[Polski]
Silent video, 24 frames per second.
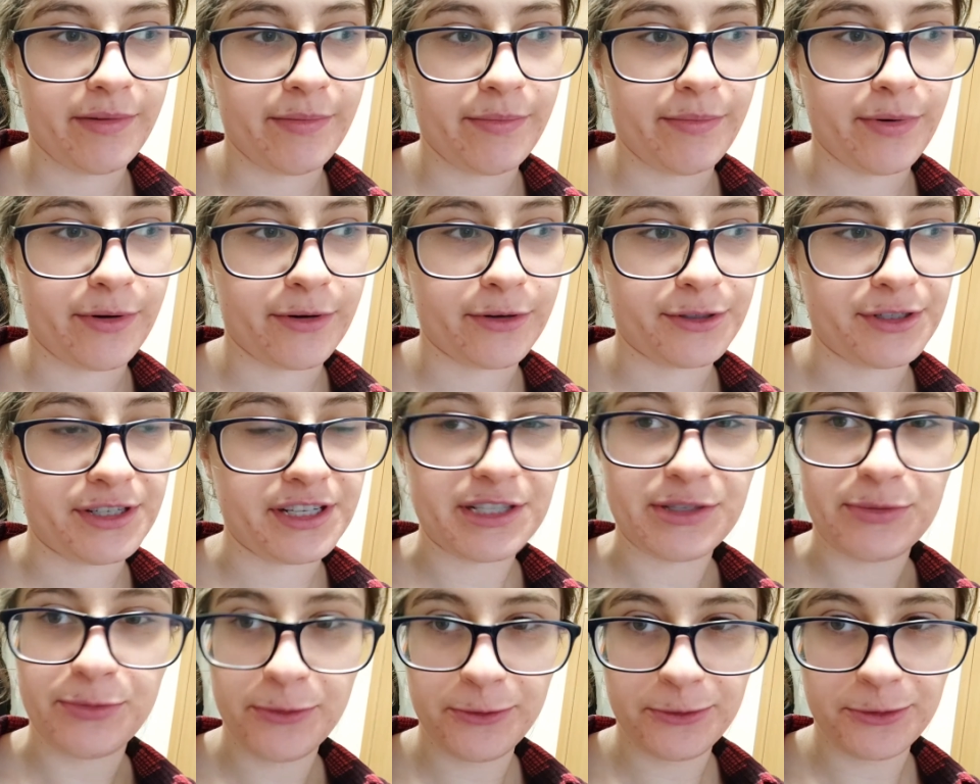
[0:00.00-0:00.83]
bo
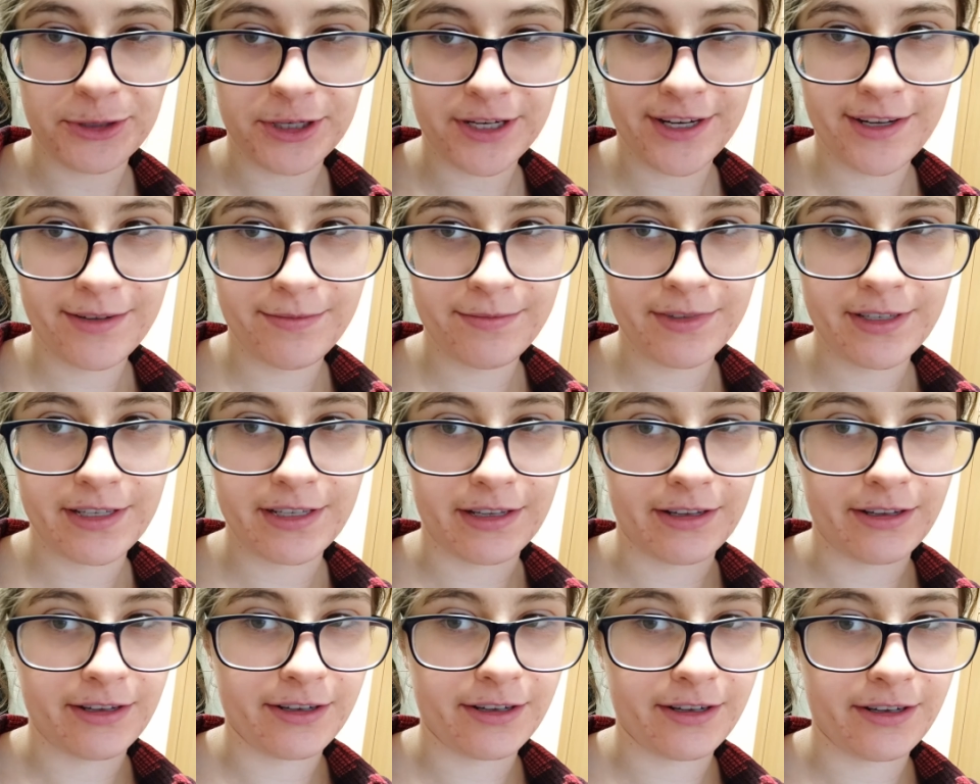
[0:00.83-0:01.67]
się zmuszę,
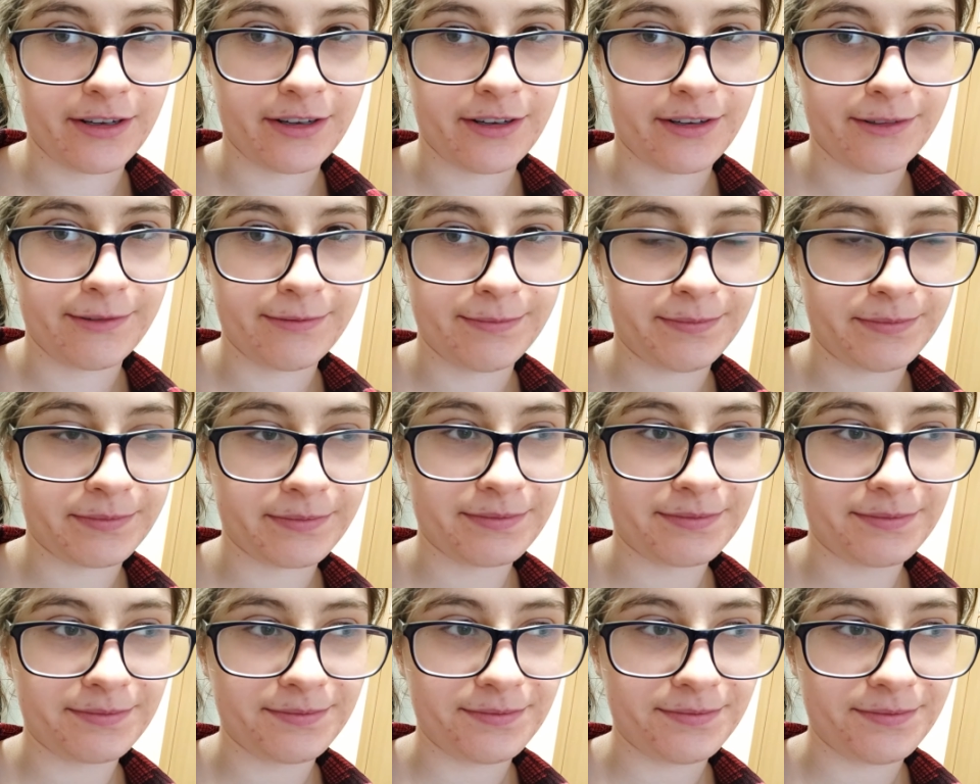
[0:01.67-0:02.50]
tylko
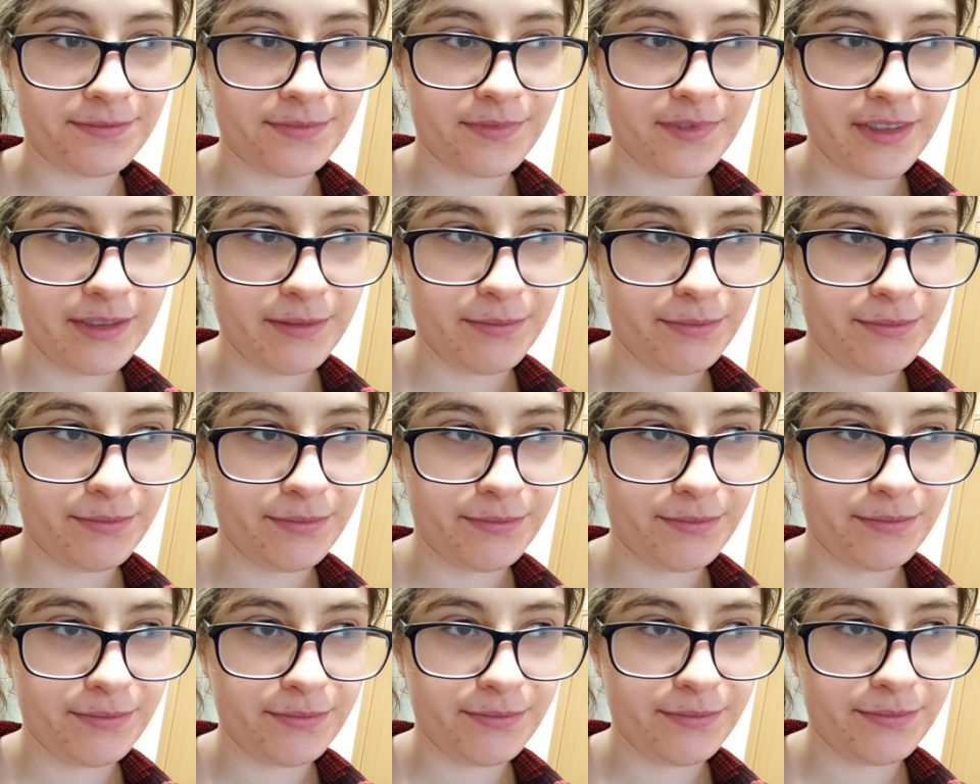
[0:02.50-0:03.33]

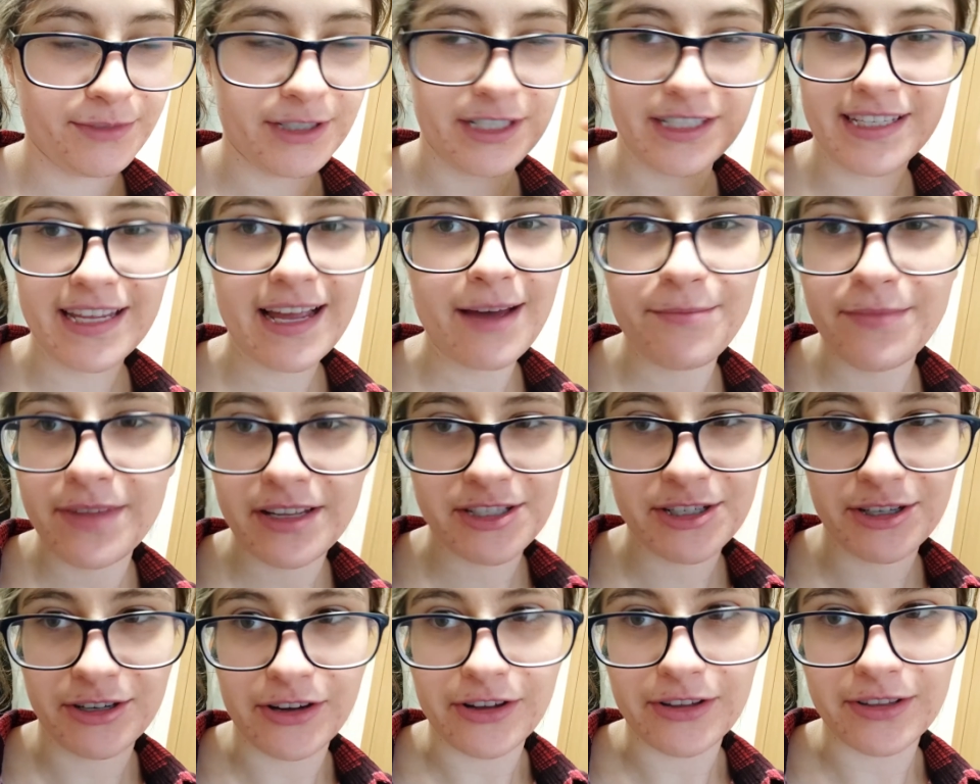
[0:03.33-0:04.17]
przestałam
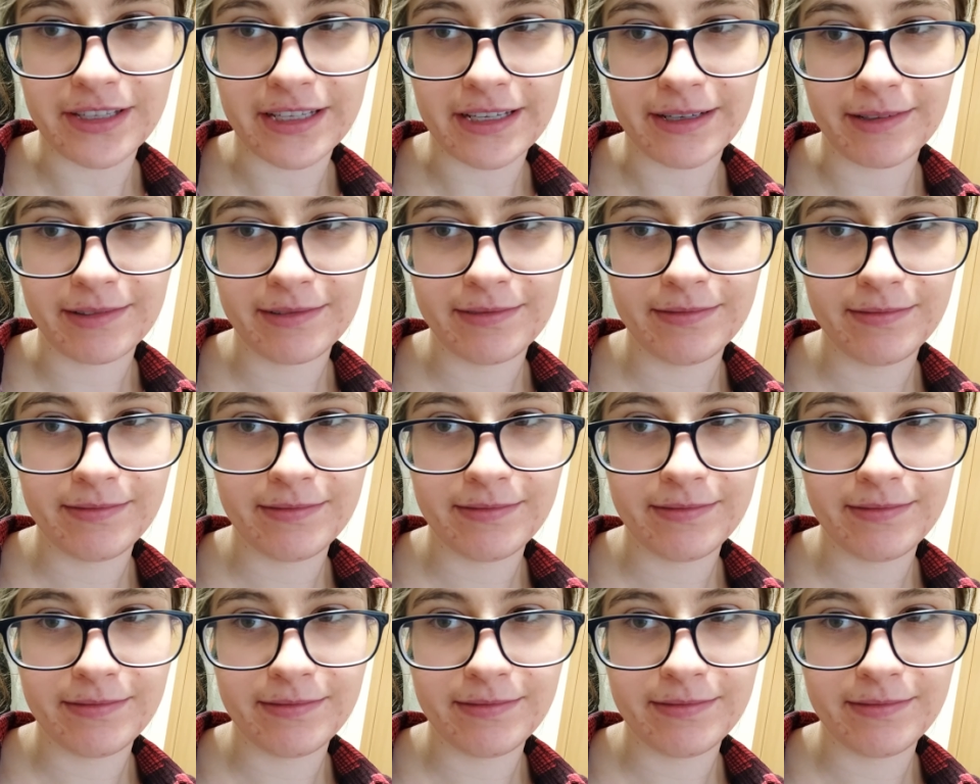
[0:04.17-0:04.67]
mieć ochotę.